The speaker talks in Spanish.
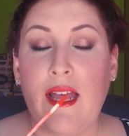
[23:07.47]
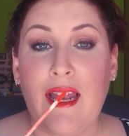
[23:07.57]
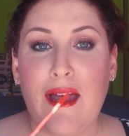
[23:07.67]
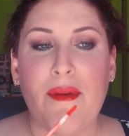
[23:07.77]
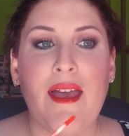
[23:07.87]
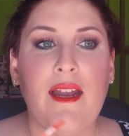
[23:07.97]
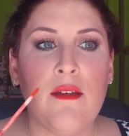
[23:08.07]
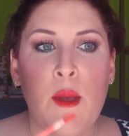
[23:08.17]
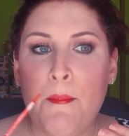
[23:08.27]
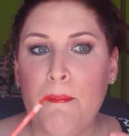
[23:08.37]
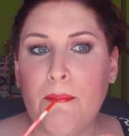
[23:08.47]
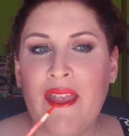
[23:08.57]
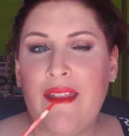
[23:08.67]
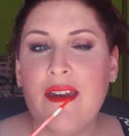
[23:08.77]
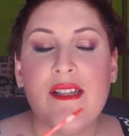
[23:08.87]
el labial y
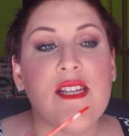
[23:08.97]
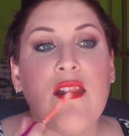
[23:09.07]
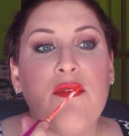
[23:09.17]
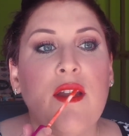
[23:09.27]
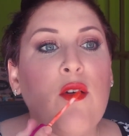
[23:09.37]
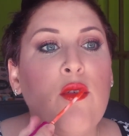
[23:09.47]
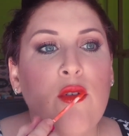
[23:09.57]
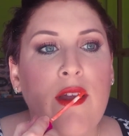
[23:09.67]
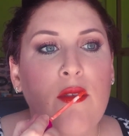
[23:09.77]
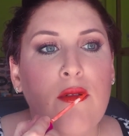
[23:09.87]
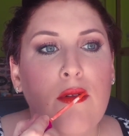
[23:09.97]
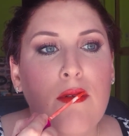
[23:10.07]
tiene ese reflejo dorado.